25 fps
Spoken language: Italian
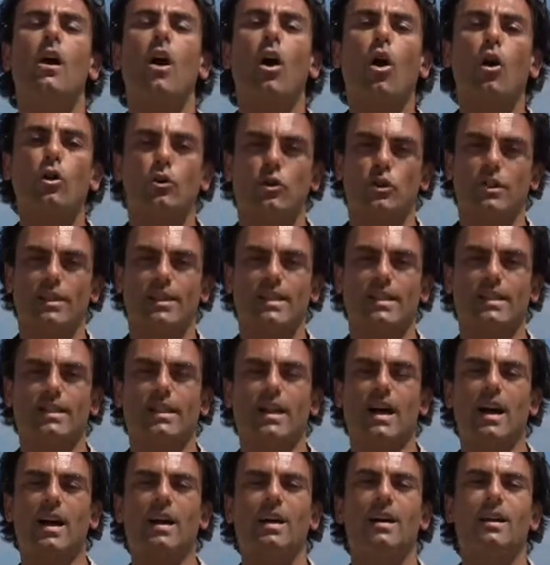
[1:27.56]
Oggi si
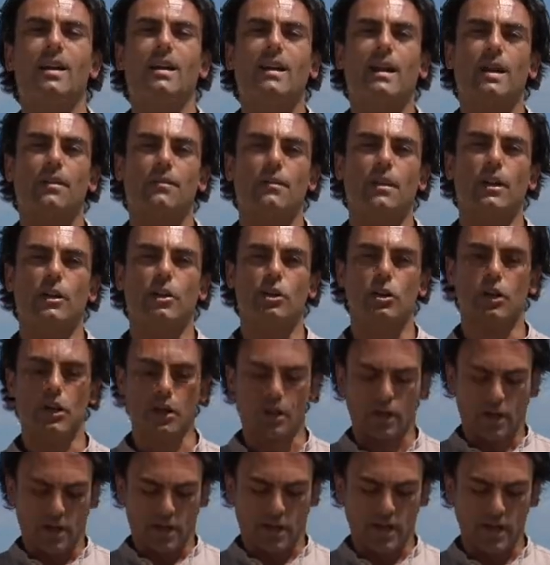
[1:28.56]
sa che
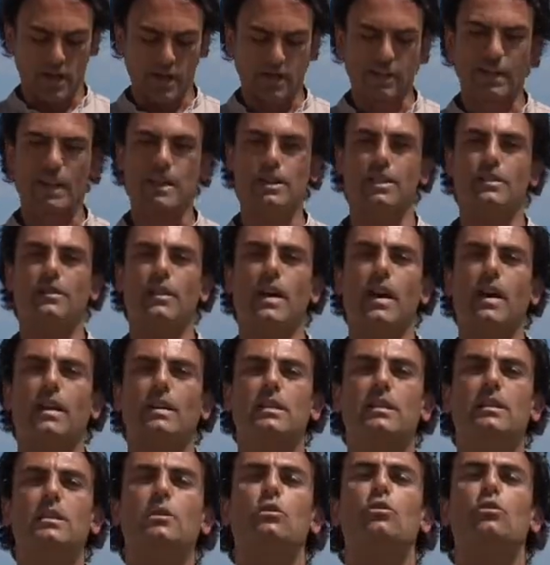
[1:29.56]
invece i
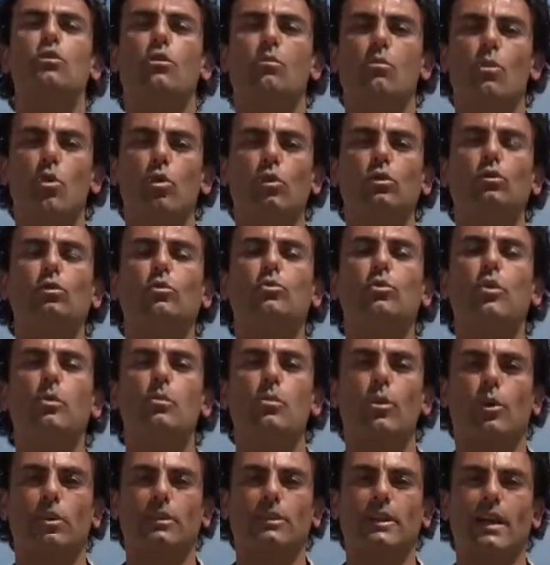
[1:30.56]
trasversi sono molto più
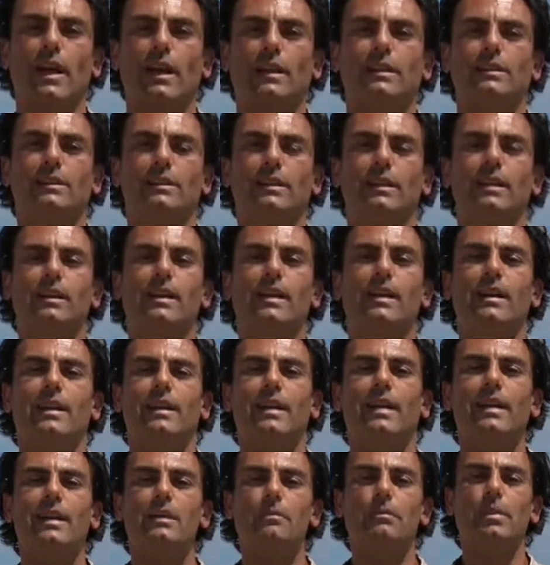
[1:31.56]
importanti
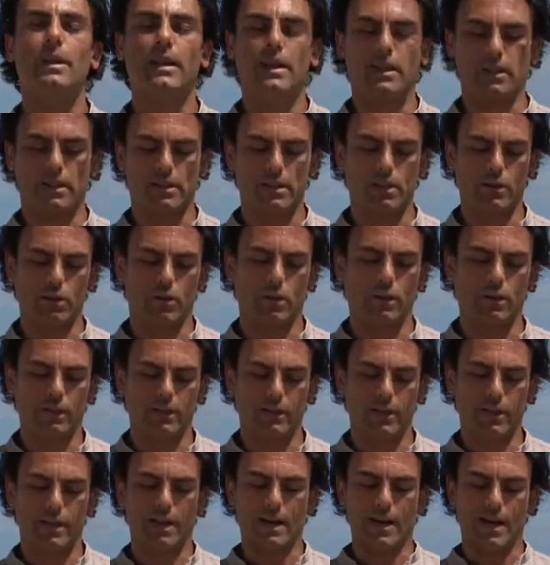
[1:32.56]
nell'implicazione
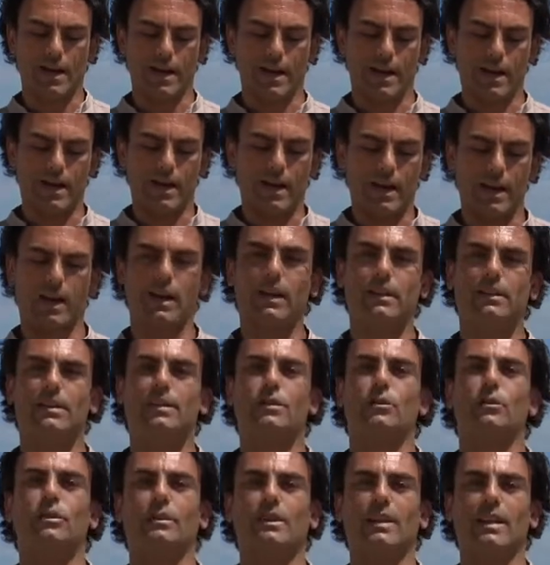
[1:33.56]

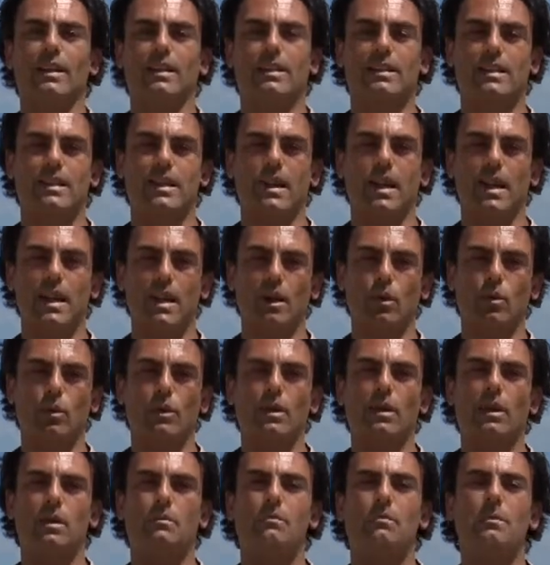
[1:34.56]
dell'erezione della schiena e
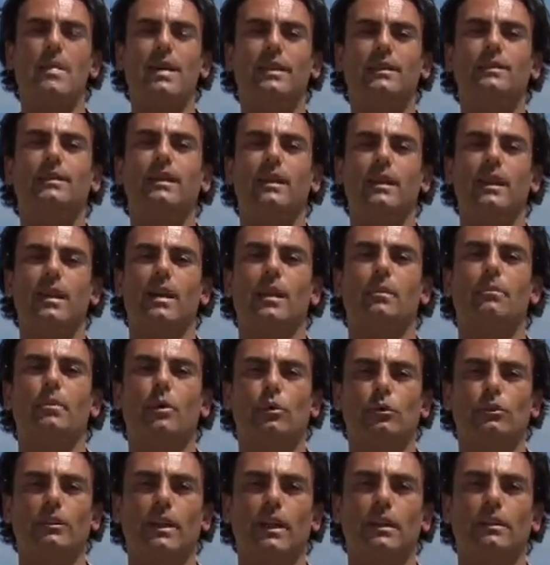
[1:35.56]
quindi nel mantenere
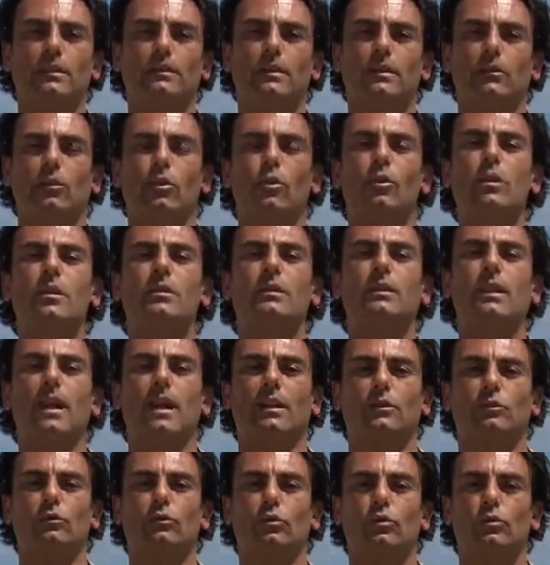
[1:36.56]
protetto il
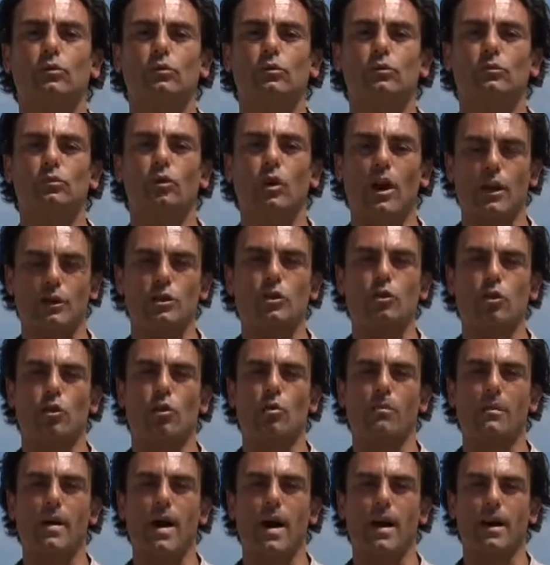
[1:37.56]
tratto toracico
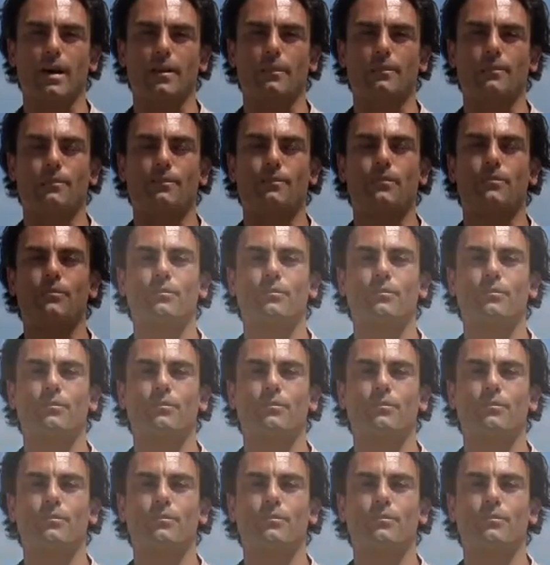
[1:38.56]
lombare.